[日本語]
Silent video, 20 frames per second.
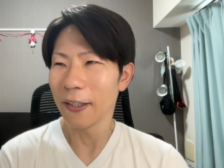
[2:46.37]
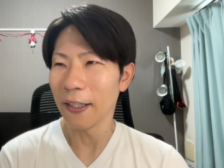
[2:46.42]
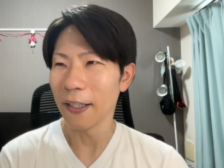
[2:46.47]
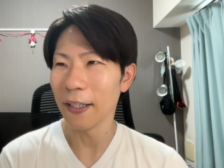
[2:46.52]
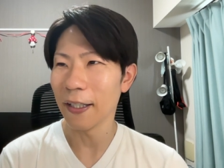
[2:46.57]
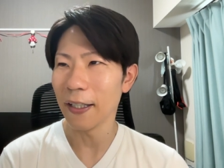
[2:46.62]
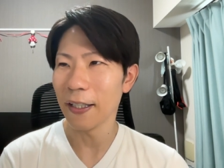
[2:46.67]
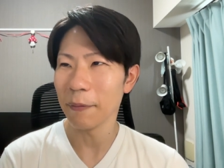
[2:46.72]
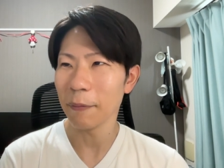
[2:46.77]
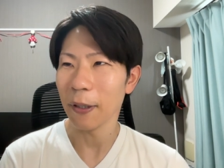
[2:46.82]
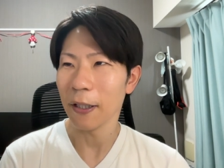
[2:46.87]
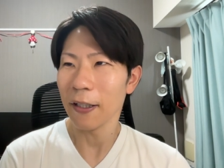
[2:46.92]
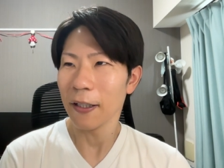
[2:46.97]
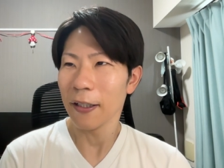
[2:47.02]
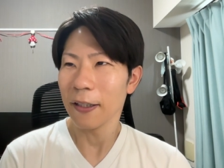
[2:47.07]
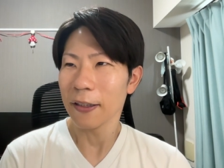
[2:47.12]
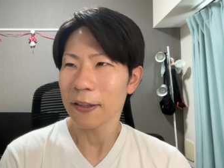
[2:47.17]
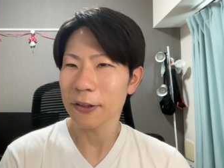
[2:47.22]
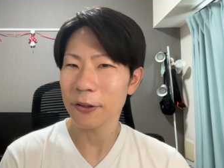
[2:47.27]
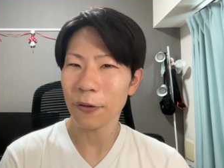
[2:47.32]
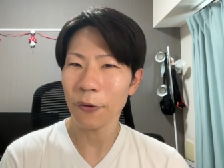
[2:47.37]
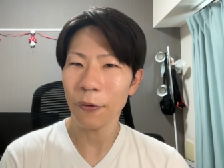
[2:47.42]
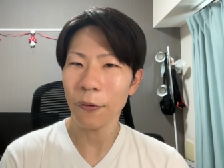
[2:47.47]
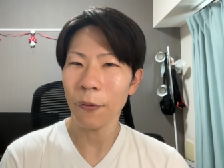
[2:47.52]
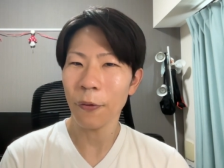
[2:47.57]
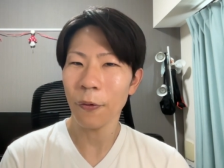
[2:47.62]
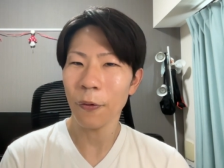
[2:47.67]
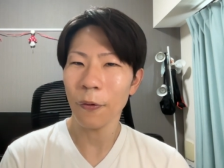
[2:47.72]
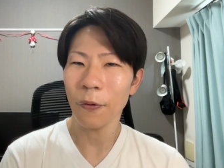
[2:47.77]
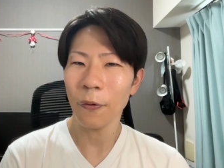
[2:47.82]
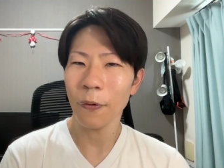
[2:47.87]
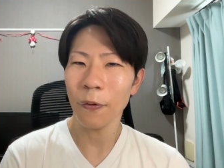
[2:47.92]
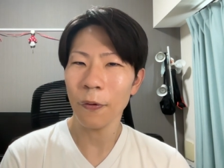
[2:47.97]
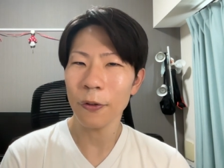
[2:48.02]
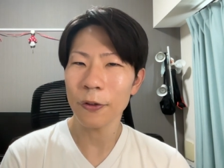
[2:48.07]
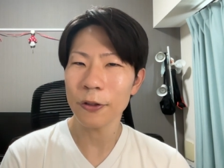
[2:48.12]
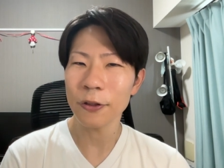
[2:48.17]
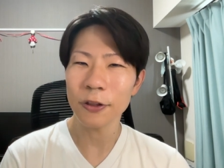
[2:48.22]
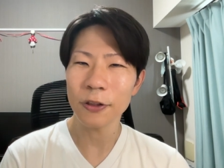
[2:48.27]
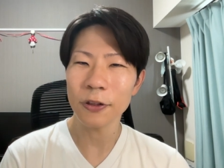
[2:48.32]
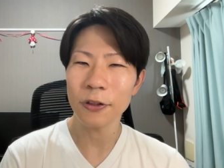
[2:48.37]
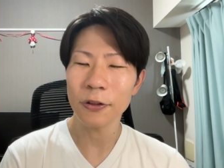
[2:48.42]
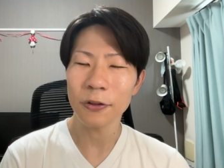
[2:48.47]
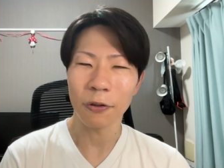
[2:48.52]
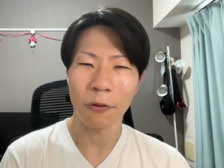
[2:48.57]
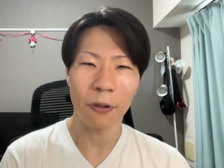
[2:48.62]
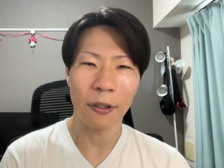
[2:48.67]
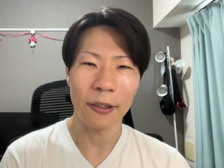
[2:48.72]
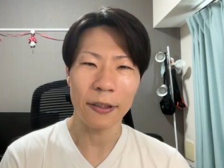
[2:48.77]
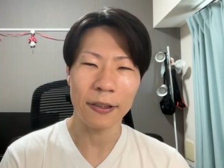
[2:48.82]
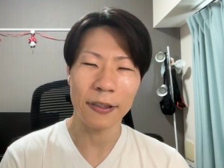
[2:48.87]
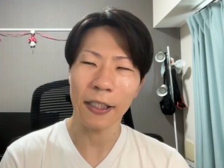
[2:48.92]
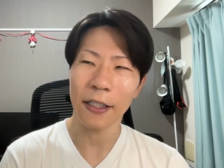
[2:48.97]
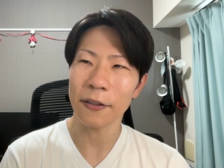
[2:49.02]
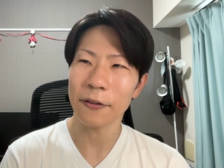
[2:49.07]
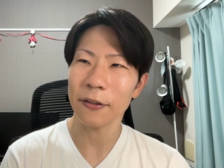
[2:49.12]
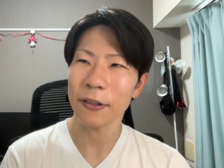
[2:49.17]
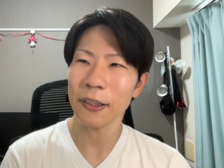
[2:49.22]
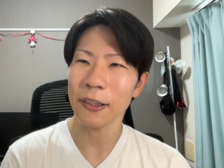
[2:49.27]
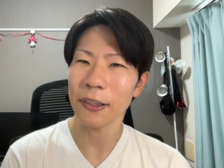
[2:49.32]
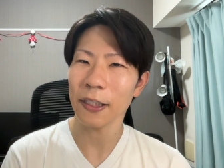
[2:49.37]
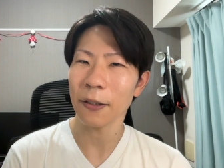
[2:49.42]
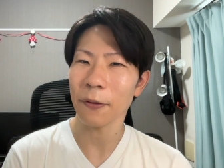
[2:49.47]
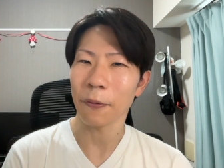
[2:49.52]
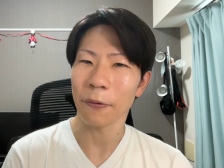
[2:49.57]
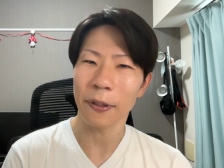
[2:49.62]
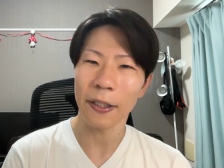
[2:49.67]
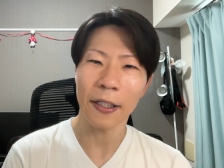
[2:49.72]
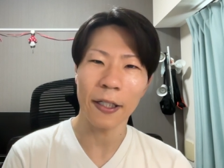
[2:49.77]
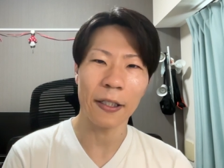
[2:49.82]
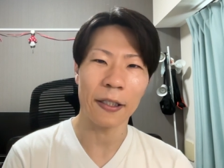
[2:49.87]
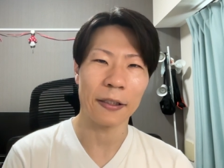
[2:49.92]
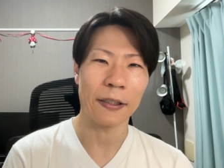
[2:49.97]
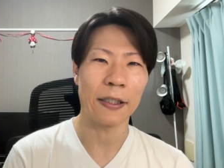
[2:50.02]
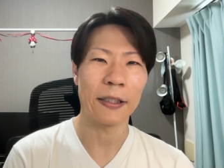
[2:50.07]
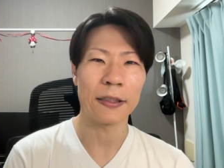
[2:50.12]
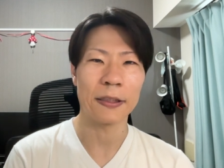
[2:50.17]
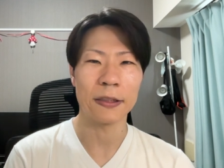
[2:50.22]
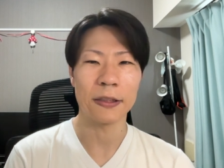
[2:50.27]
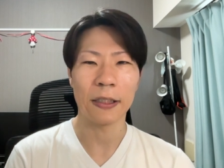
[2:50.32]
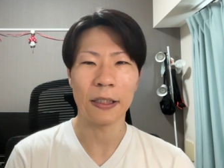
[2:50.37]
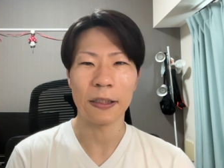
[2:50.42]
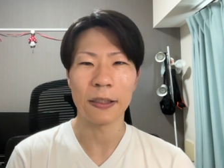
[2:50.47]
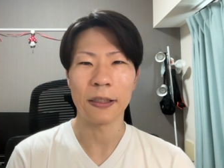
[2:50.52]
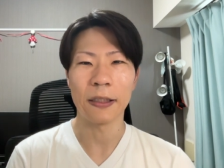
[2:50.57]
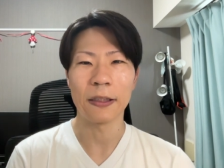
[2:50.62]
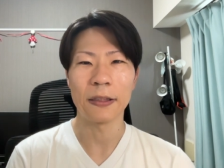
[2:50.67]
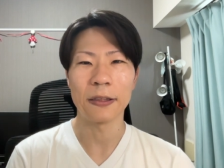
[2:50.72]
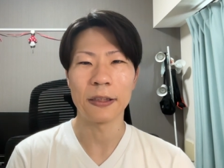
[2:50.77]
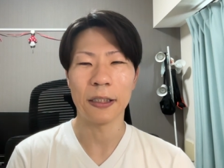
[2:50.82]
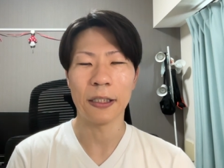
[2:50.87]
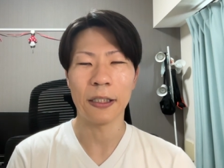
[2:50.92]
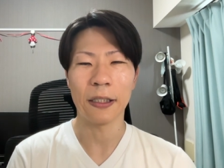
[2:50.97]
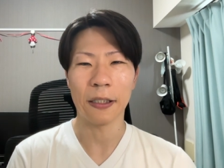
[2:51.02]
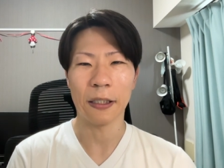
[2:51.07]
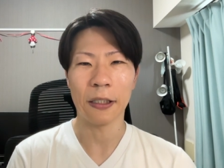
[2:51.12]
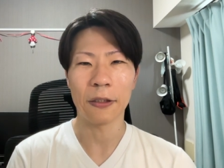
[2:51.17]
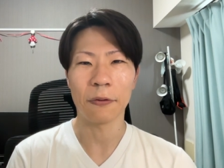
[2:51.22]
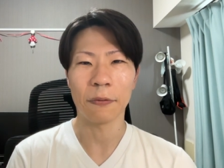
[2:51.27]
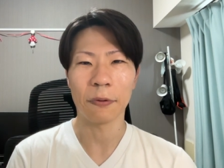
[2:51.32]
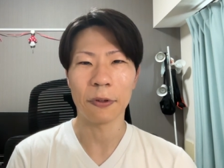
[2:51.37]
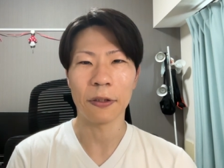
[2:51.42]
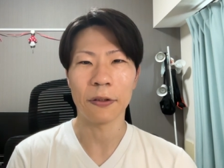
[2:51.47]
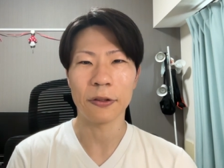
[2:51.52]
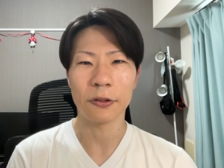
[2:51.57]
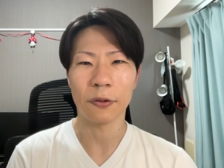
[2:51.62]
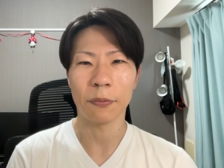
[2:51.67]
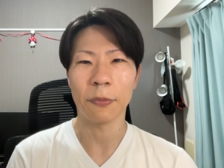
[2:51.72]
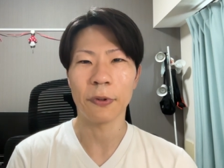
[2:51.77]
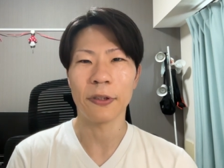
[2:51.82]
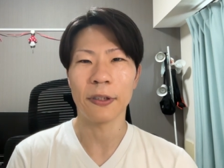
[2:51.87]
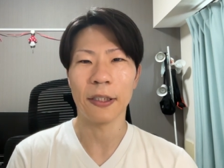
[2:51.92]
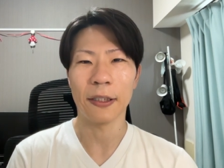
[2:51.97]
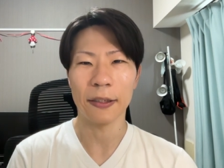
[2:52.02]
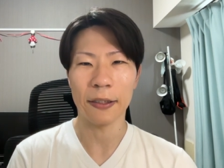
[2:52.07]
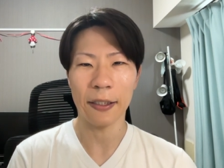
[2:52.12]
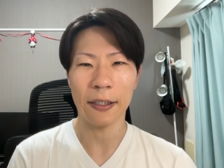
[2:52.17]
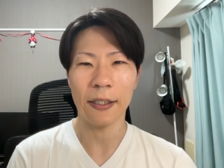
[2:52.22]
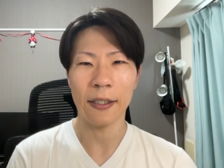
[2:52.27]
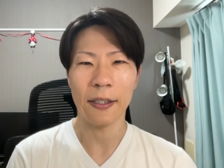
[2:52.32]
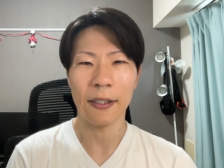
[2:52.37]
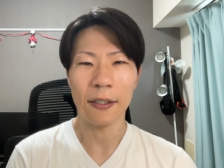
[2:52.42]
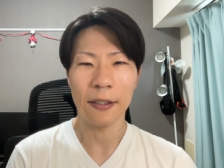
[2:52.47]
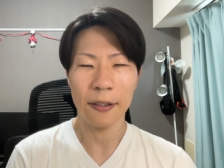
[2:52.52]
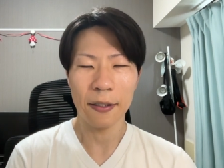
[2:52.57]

えー、まあ、そういうのは逆に結構レアなケースなんじゃないかなと私は思っていて、